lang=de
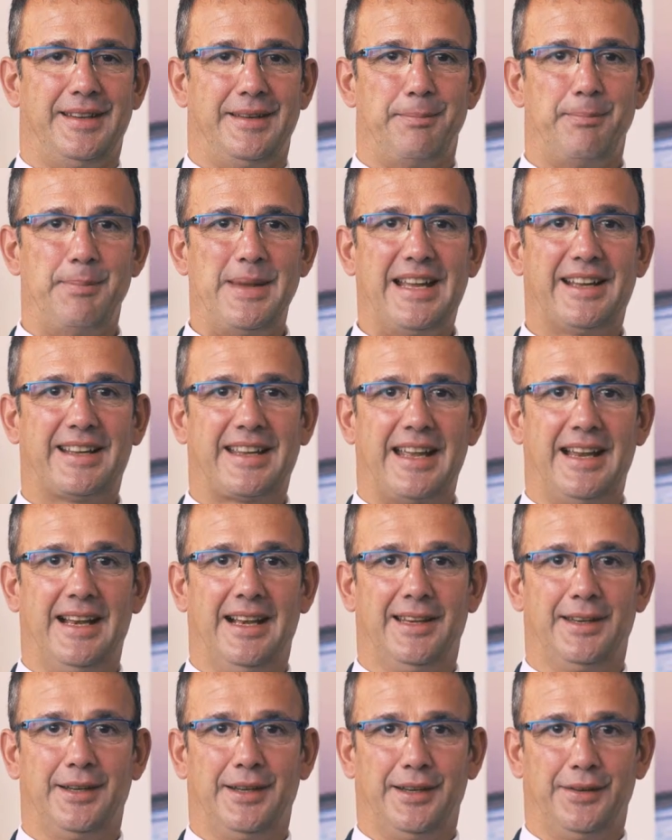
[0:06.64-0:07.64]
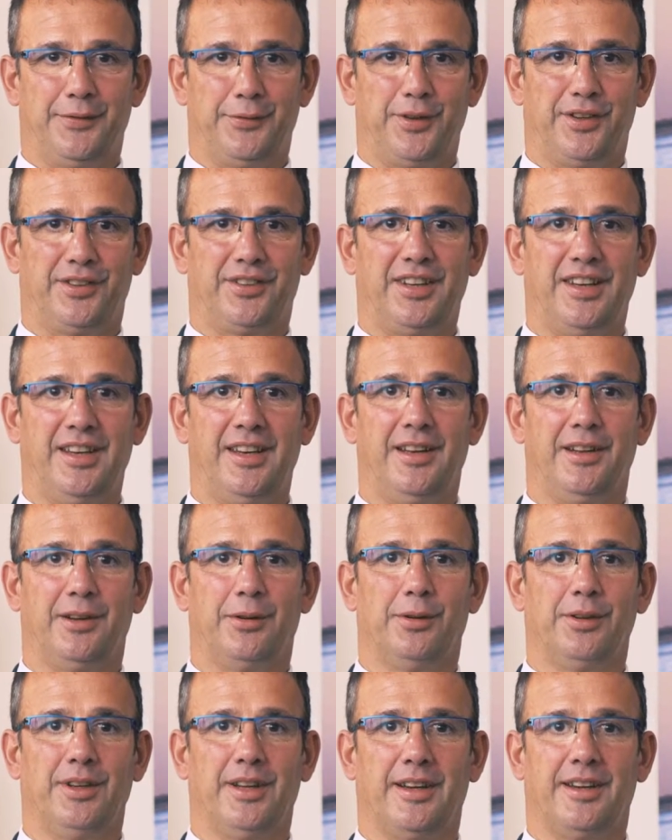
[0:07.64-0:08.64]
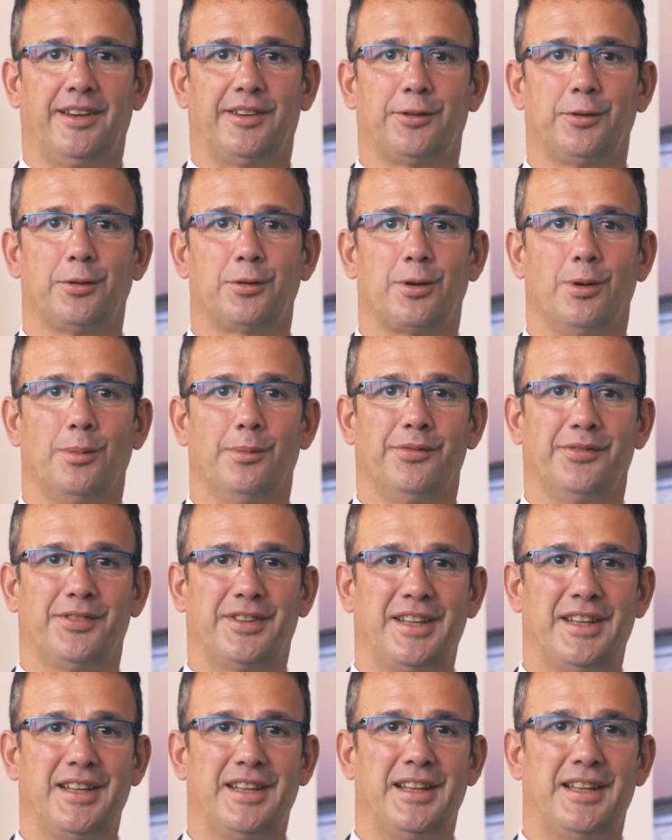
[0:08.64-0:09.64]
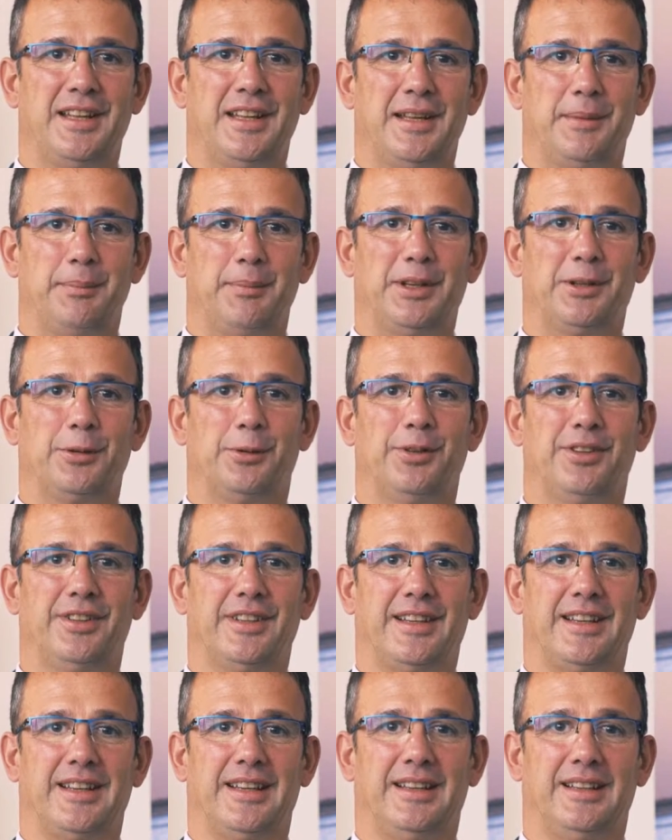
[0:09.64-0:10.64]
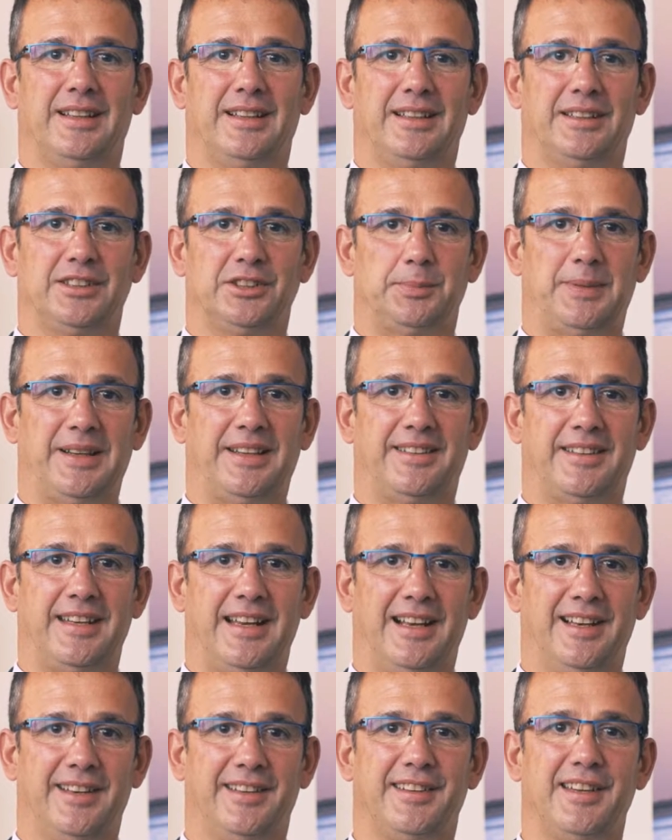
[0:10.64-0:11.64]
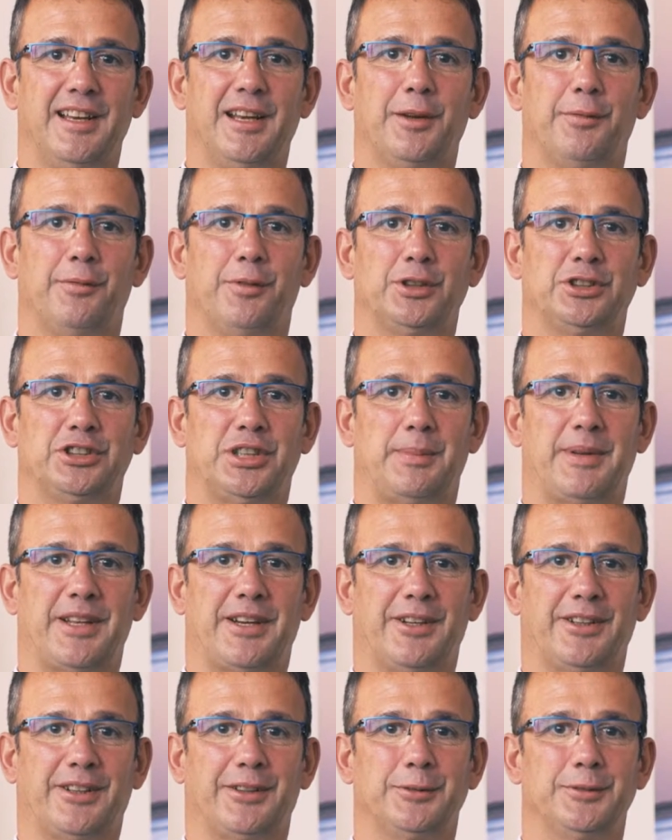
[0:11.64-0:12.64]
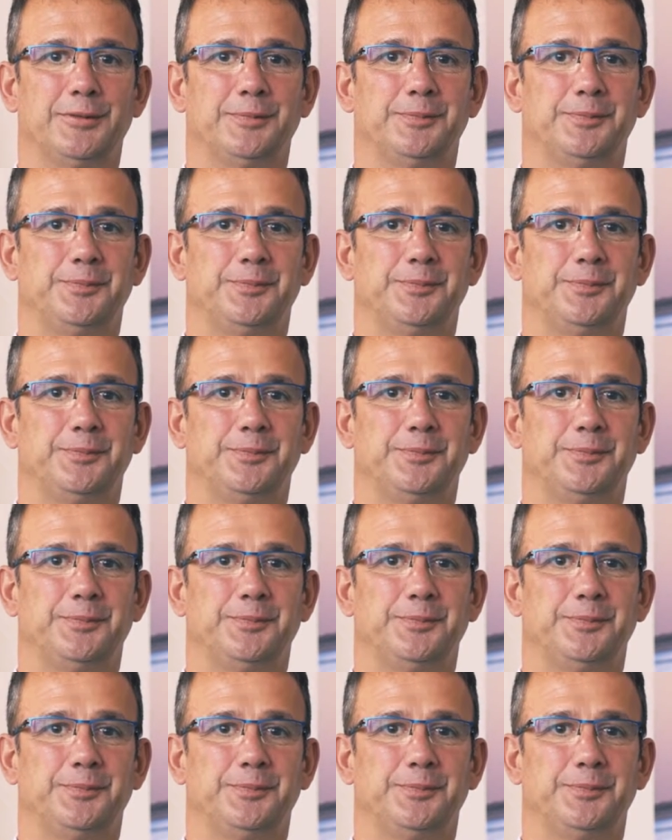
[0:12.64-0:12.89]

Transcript: Mehr Geld für Sie und Ihre Zukunft mit unserer speziellen Ziele- und Wünscheberatung.